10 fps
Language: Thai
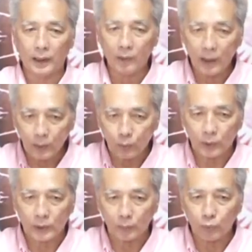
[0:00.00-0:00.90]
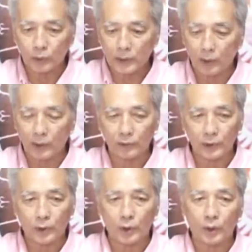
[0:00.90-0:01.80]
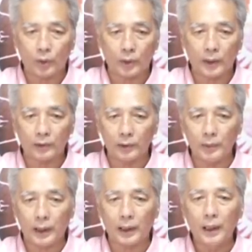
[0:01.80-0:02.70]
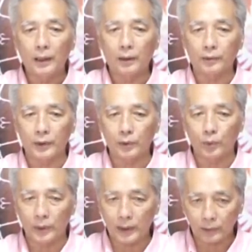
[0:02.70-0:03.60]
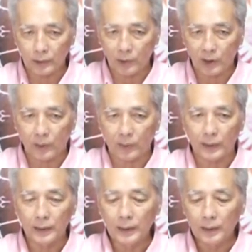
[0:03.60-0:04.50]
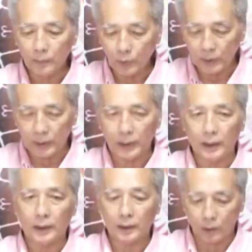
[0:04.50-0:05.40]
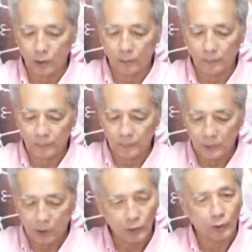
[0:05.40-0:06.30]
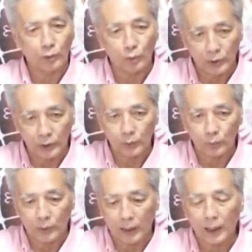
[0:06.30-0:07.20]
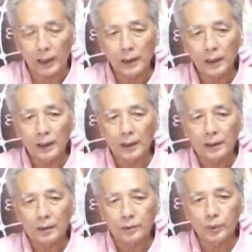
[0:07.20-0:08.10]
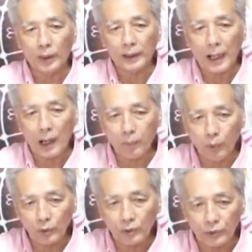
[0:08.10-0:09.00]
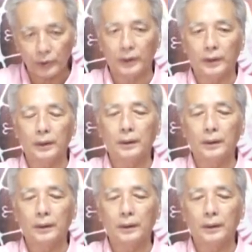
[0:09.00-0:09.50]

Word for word: ยเขาให้คุณกับพวกชาวราศีกรกฎราศีเมษราศีตุลและราศีมังกรพวกนี้ก็เขายังอยู่ดีอยู่นะส่วนดาวพุธสี่